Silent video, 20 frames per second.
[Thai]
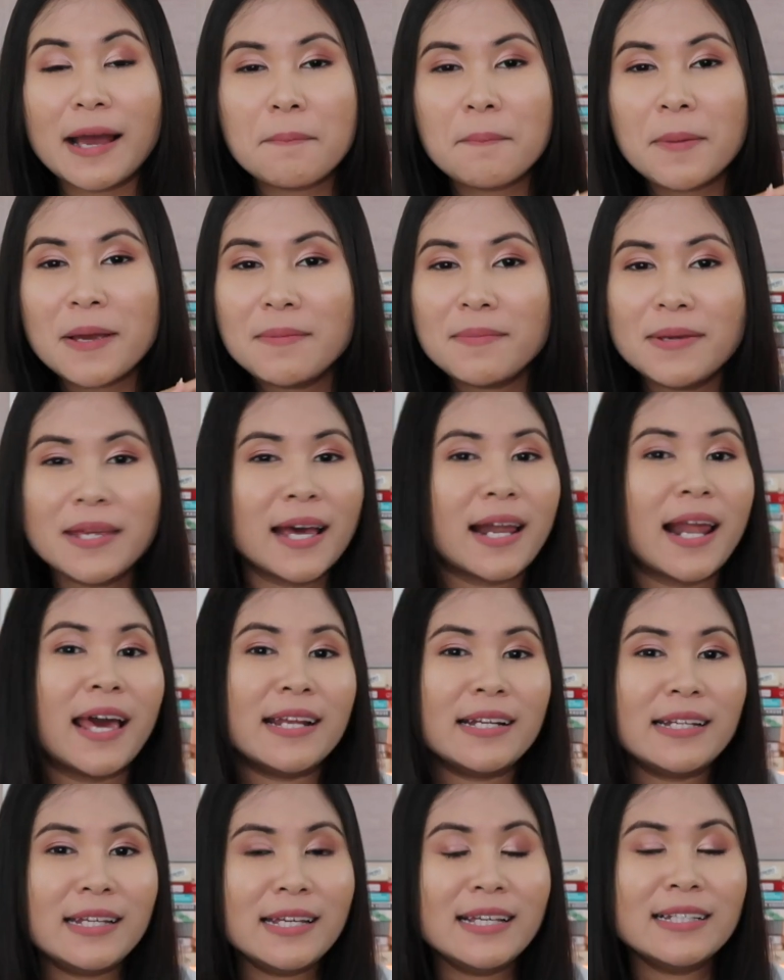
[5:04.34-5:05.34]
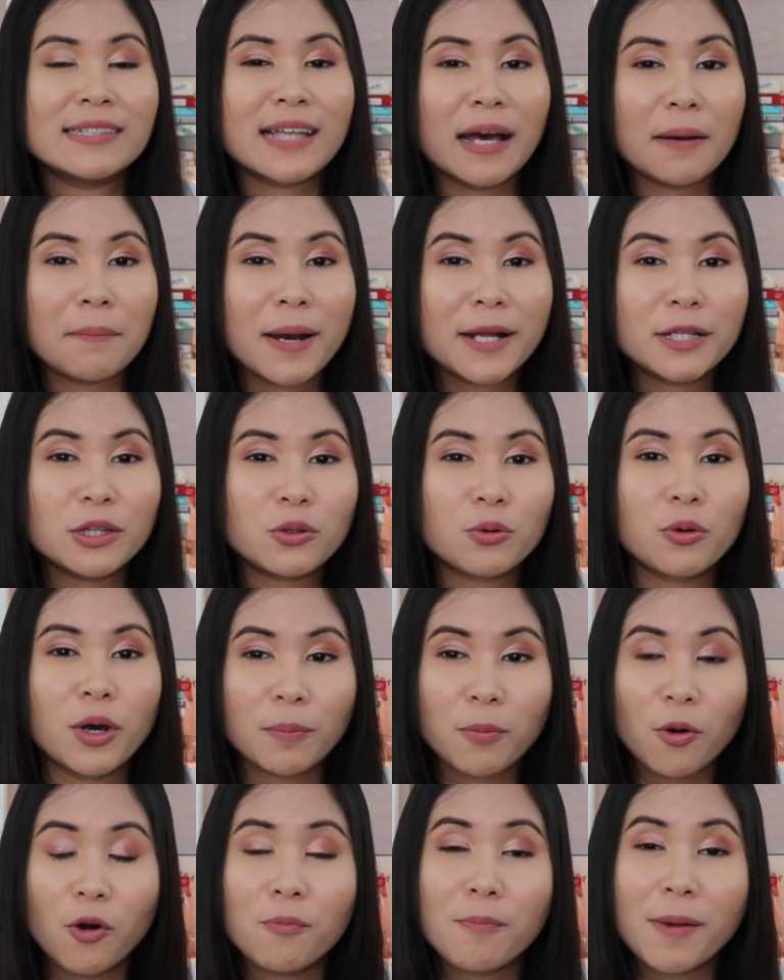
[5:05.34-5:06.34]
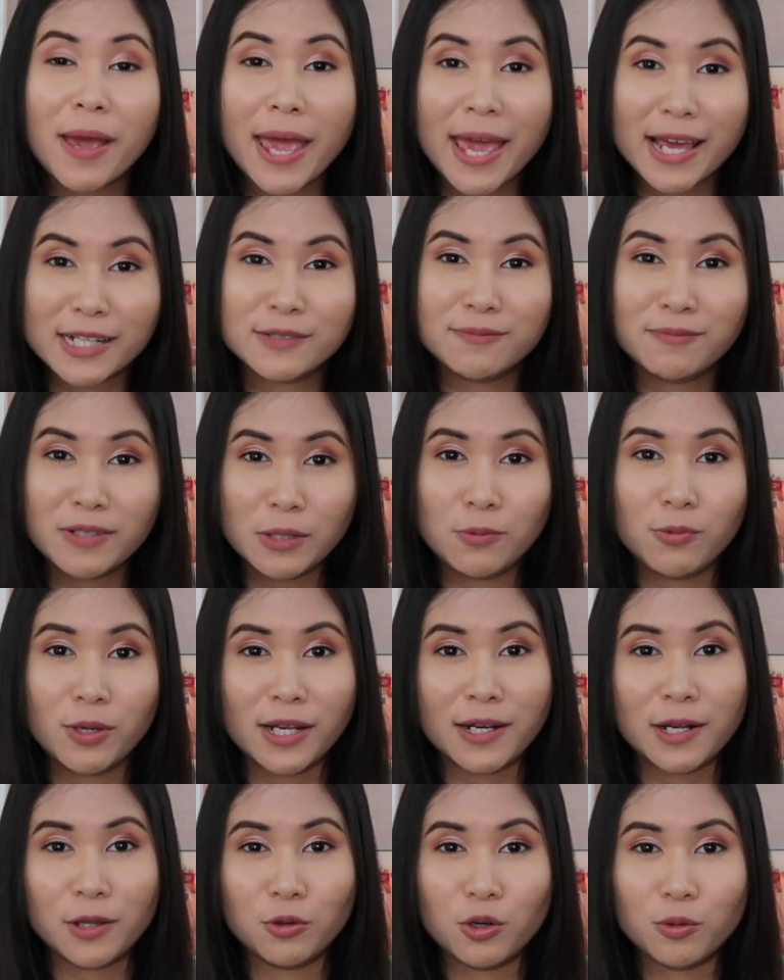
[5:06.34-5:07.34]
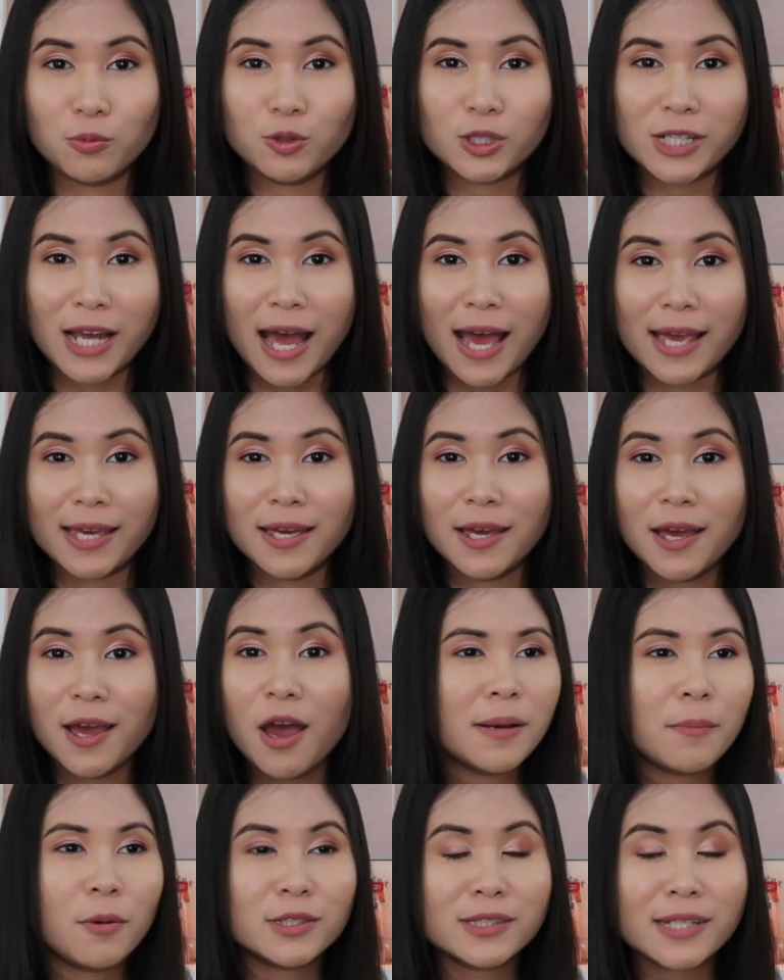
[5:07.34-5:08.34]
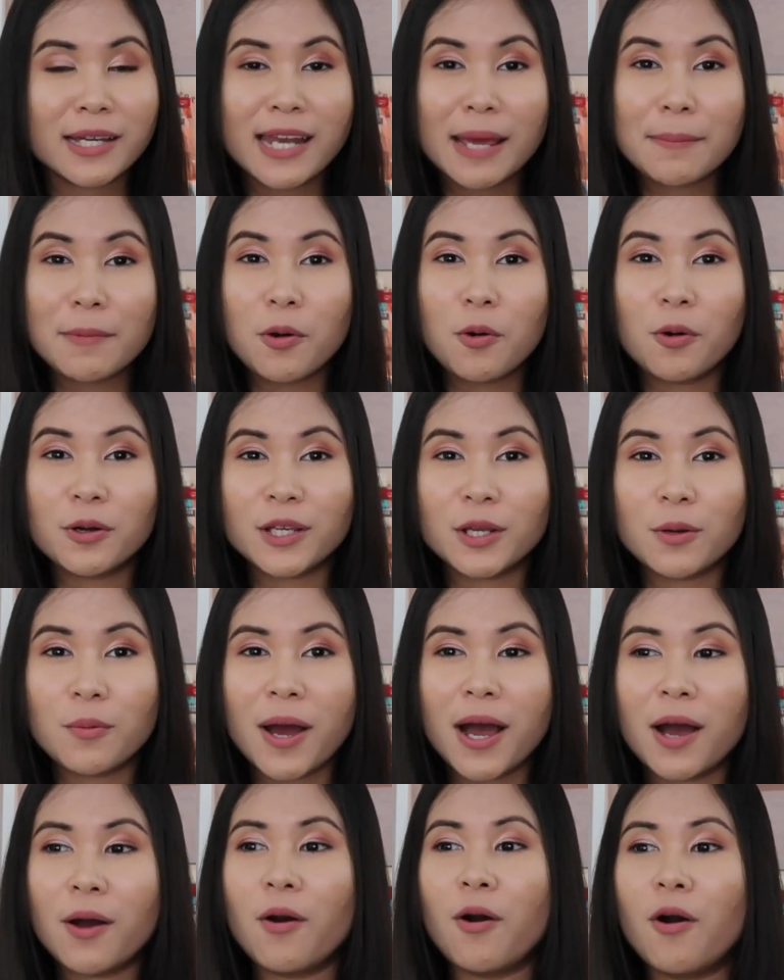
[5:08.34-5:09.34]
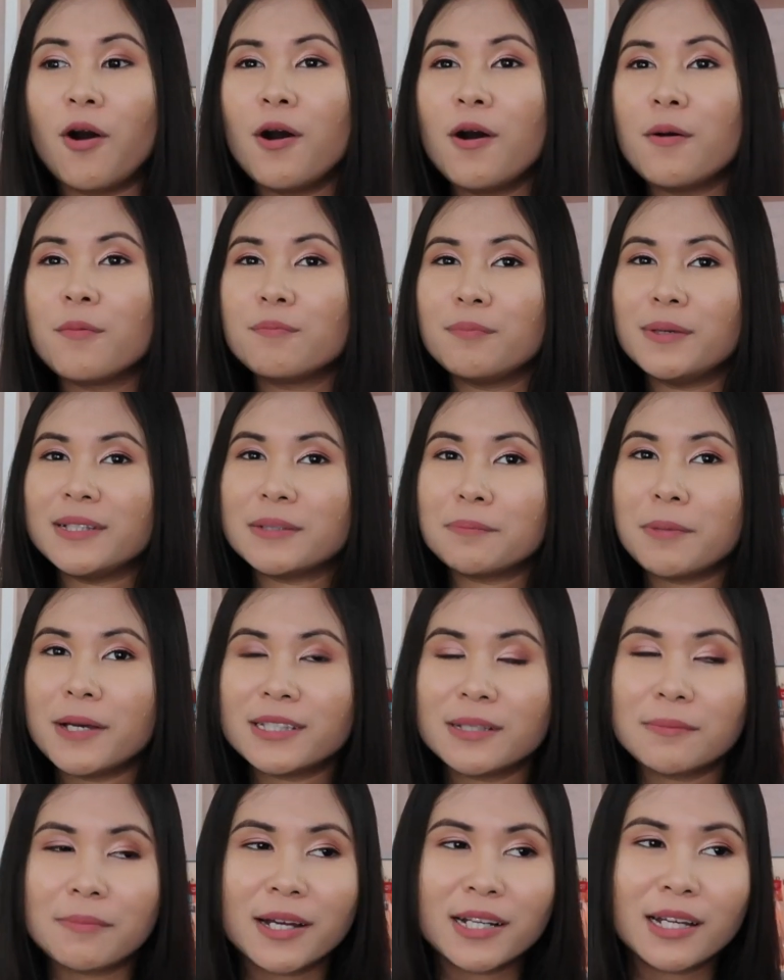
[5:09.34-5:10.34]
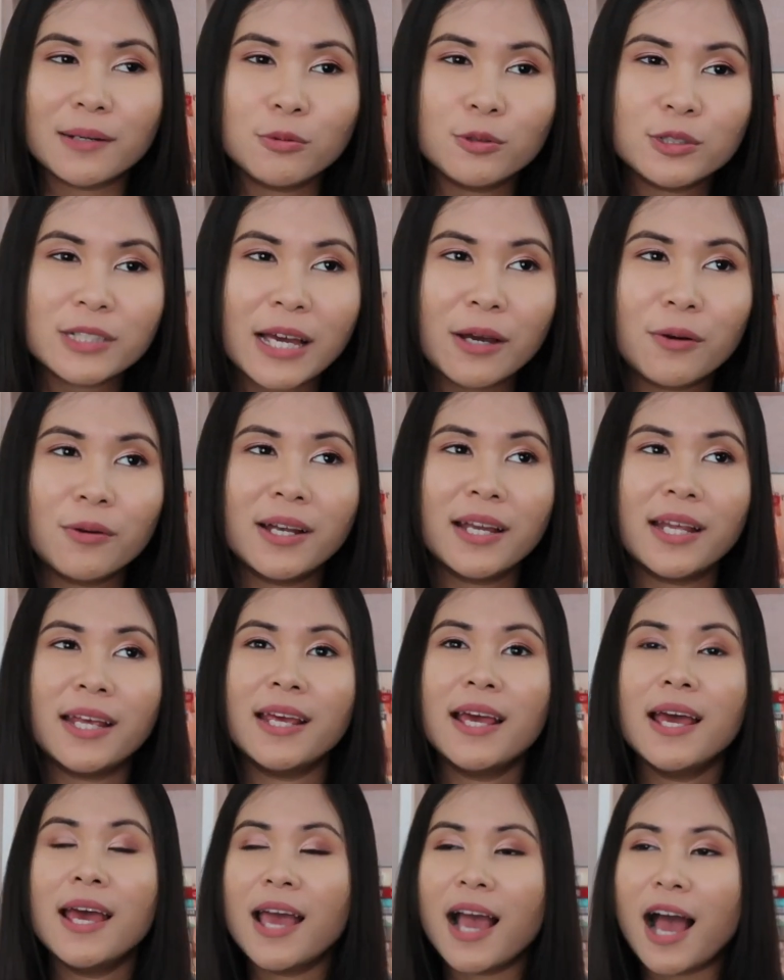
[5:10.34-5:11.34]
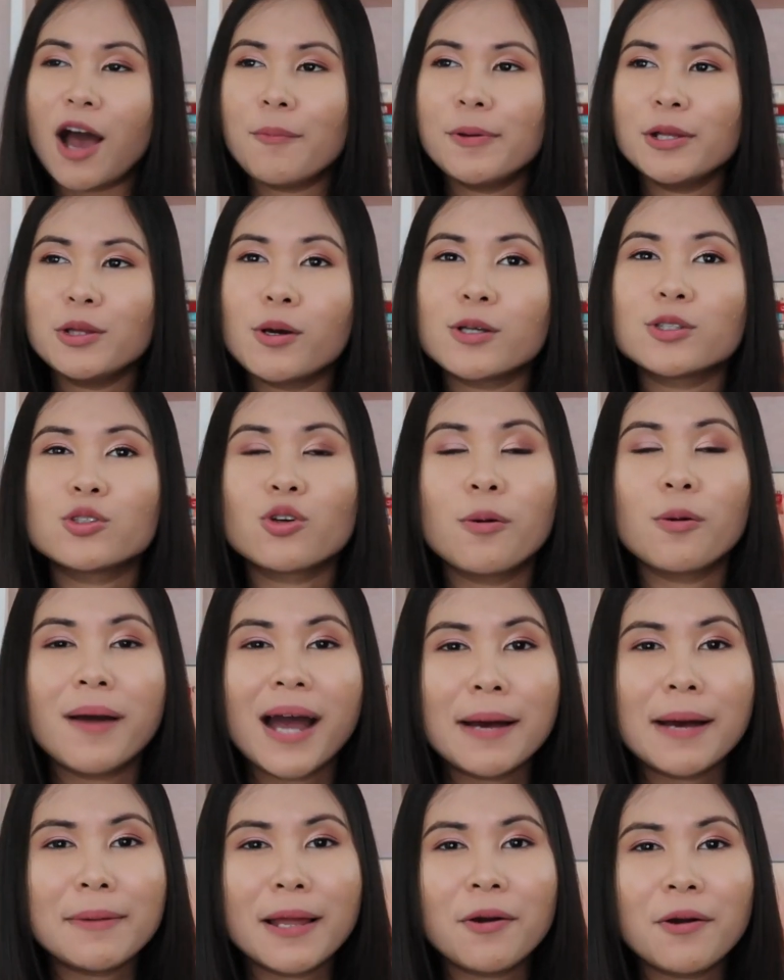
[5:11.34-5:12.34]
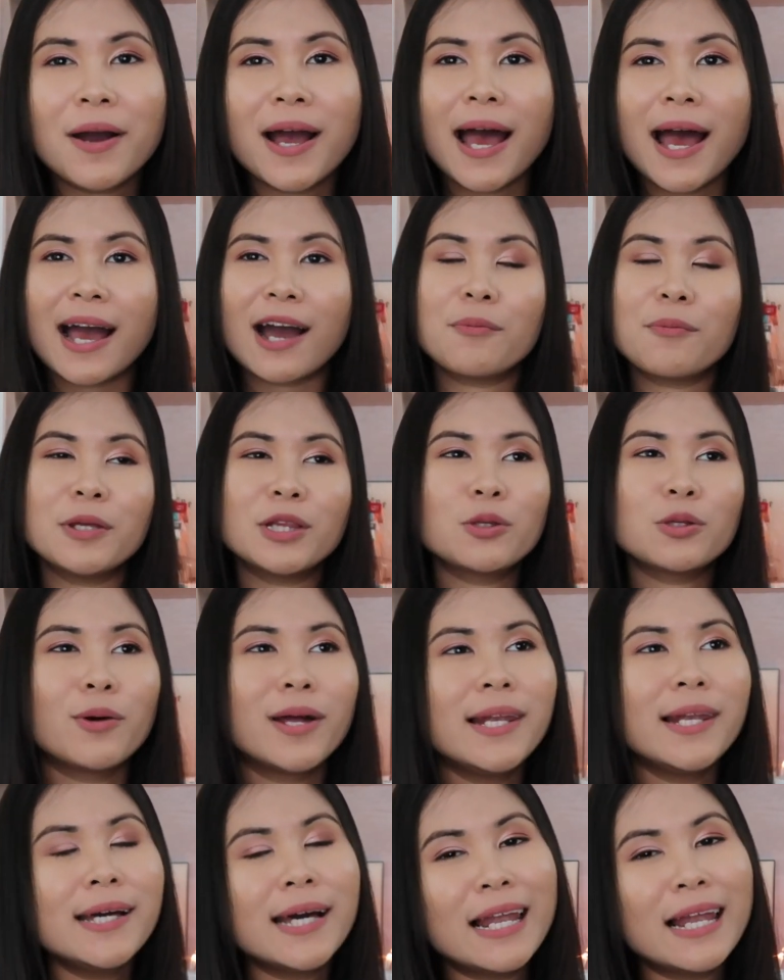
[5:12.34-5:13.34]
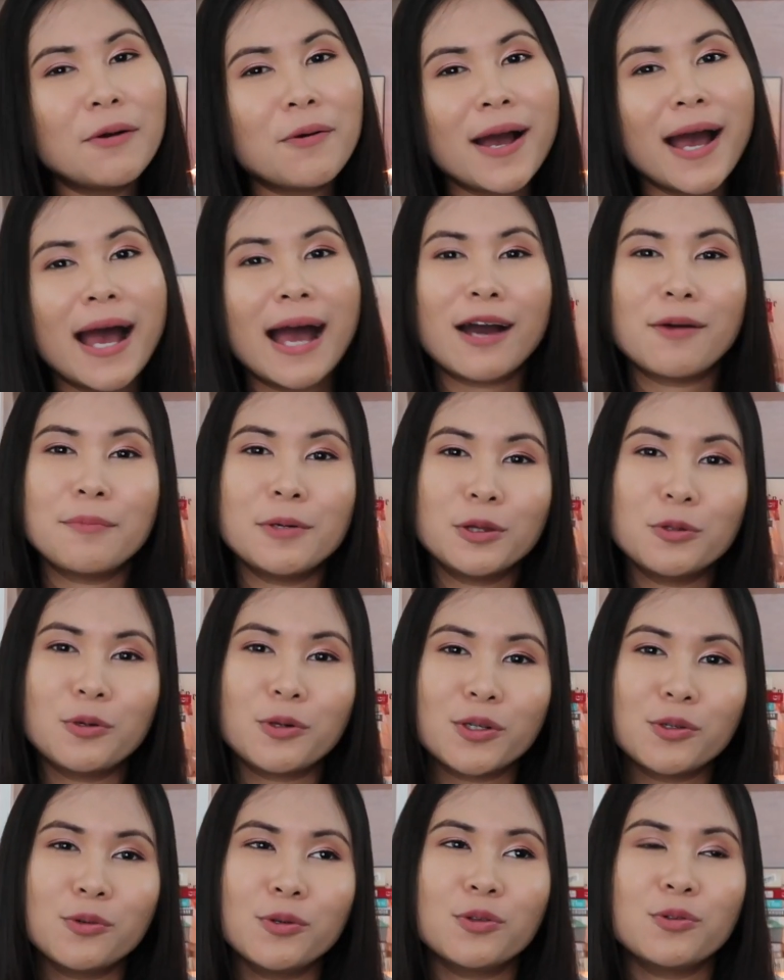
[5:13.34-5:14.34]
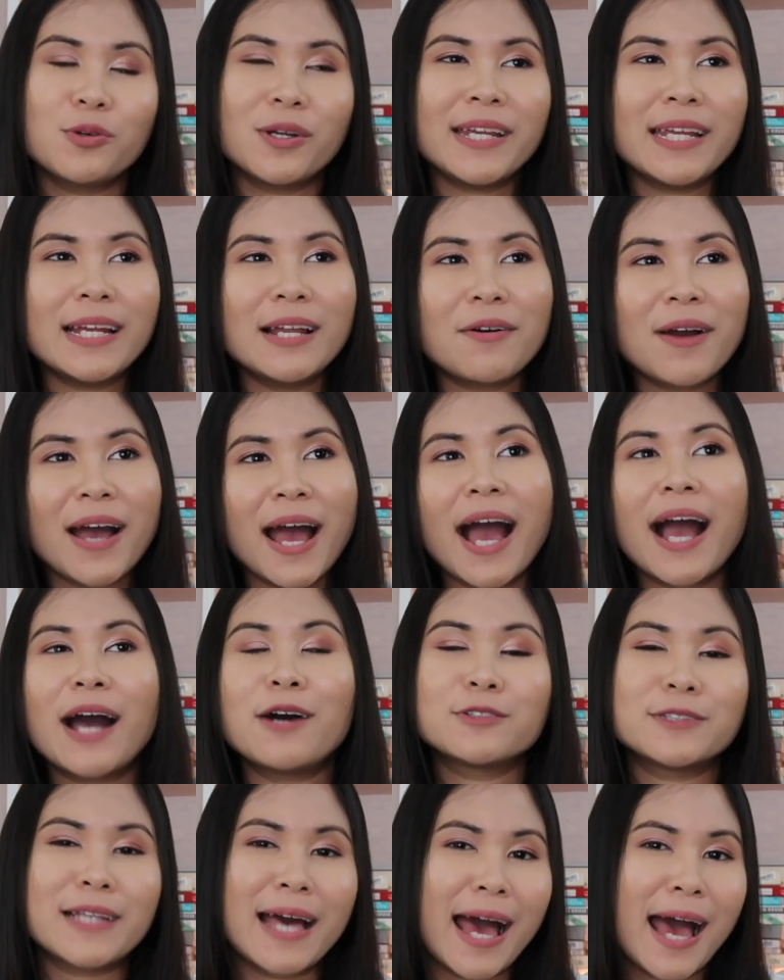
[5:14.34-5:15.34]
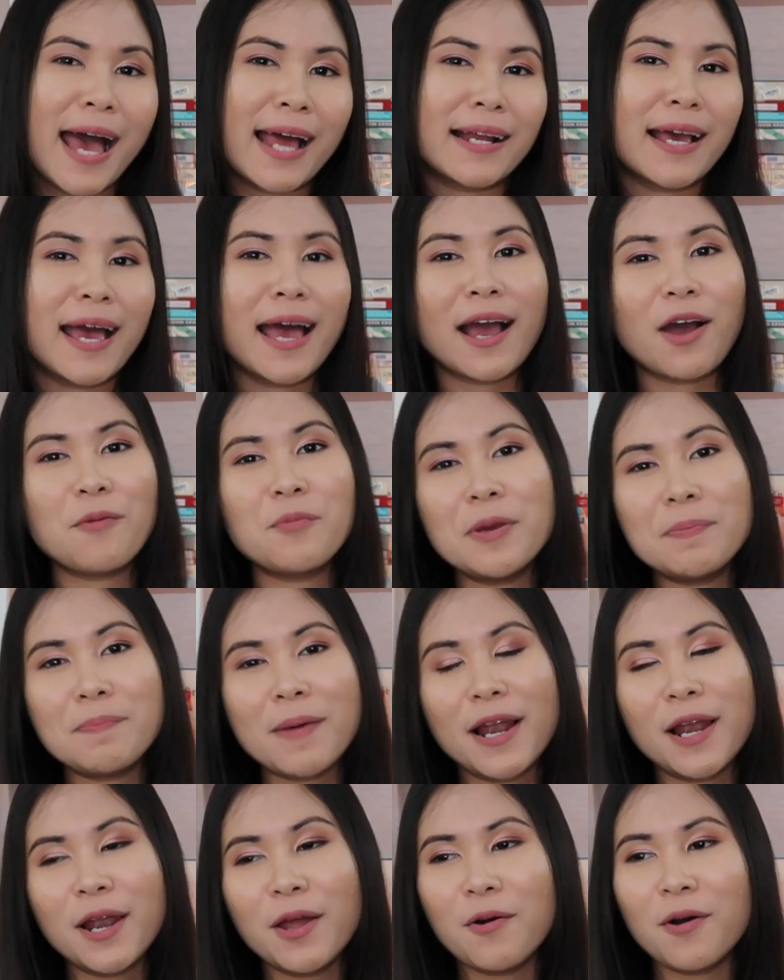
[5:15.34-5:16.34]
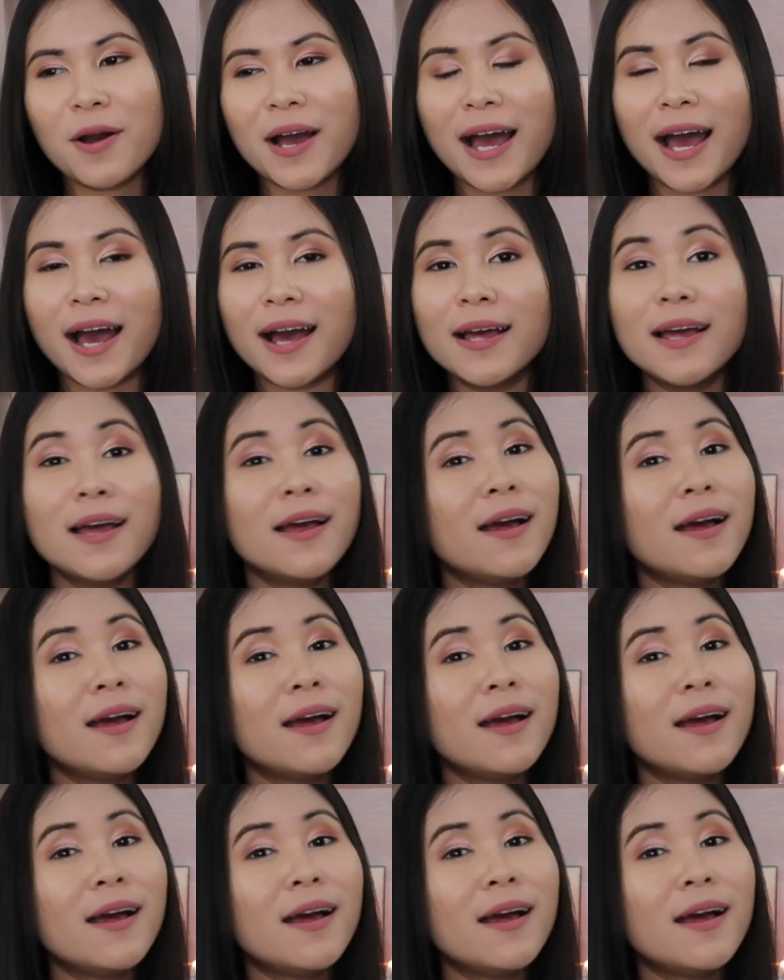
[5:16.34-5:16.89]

ยังไม่มีอะไรที่สามารถตรวจพบ HPV ในตัวผู้ชาย เพราะฉะนั้นเนี่ยบางคนคิดว่าอ๋อมีสัมเพศสัมพันธ์กับผู้ชายคนนี้เขาไปตรวจสุขภาพแล้วค่ะเขาไปตรวจเลือดแล้วค่ะเขาไปตรวจนู่นตรวจนี่แล้วค่ะเขาสะอาดค่ะเขาไม่เป็นโรคค่ะ